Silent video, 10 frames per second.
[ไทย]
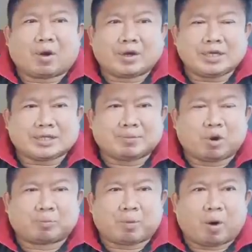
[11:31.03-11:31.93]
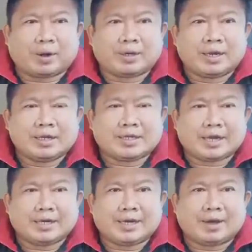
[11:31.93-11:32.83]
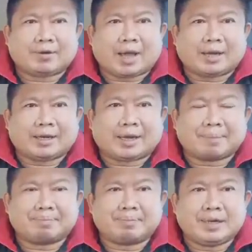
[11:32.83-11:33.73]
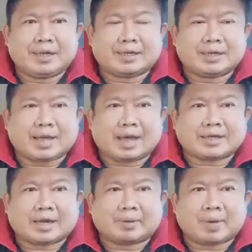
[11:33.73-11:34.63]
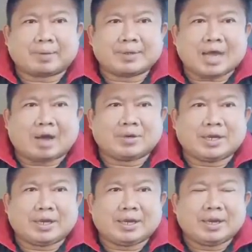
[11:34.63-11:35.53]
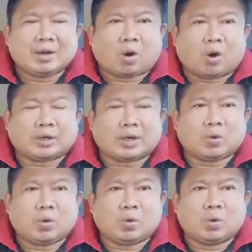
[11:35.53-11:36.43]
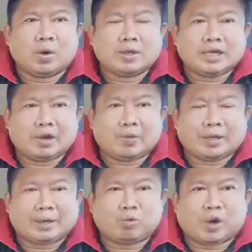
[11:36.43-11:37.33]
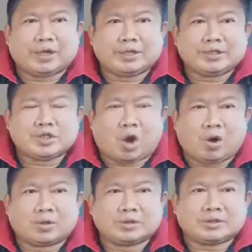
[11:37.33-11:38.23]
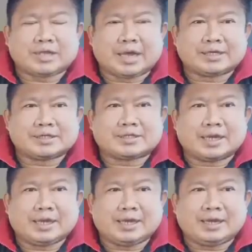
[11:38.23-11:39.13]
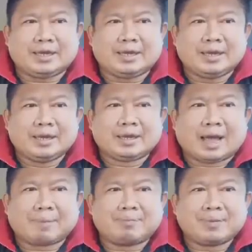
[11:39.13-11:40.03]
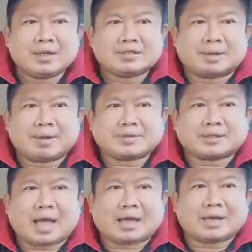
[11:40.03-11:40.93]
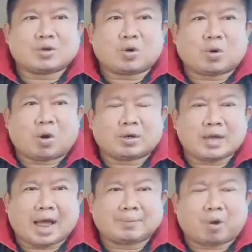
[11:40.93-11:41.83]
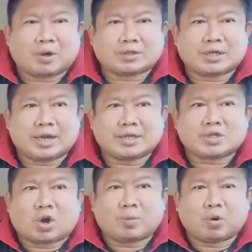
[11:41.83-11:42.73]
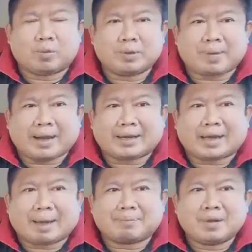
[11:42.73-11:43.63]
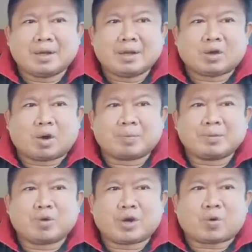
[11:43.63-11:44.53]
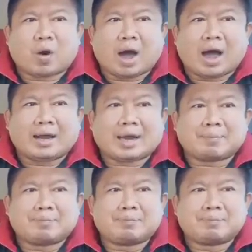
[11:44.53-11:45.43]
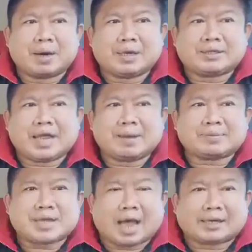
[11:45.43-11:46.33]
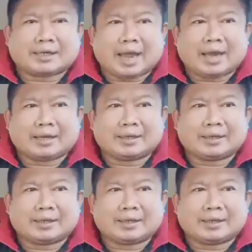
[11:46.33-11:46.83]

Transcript: 126 ปอนด์เช่นเดียวกันนะครับ นี่คือการชั่งน้ำหนักเมื่อเช้านี้ของทั้งคู่ที่เวทีมวยช่องเจ็ดสีครับสำหรับสไตล์การชกของทางด้านพรเสน่ห์สอภูมิพัฒน์นะครับก็เป็นมวยขวานะครับ เปิดเกมสาดแข้ง